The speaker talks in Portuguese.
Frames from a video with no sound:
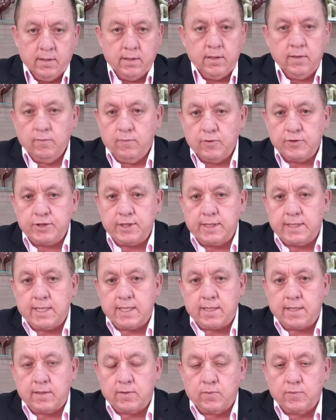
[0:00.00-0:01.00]
Eu vou
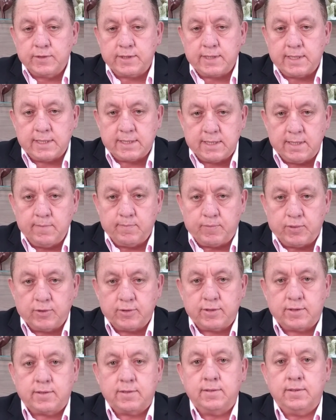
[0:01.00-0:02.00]
citar alguns
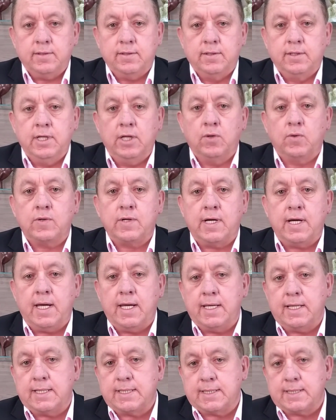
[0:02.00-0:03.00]
exemplos de
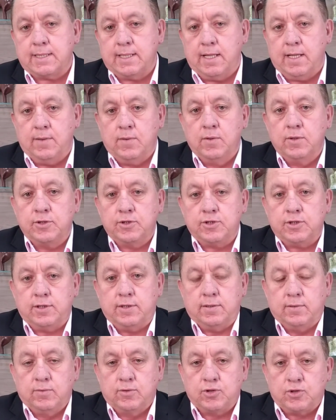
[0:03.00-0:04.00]
locais aonde
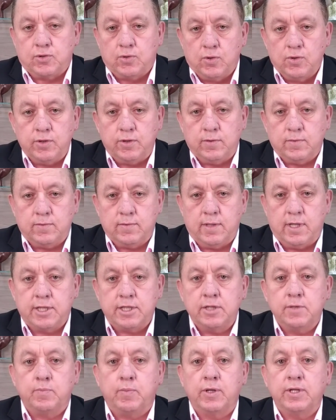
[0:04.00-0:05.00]
no sonho a
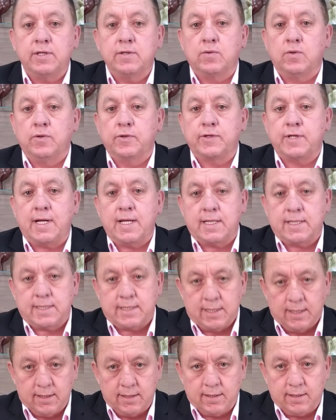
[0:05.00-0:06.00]
gente pode encontrar
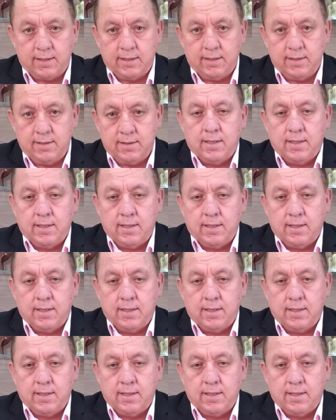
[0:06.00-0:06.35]
sangue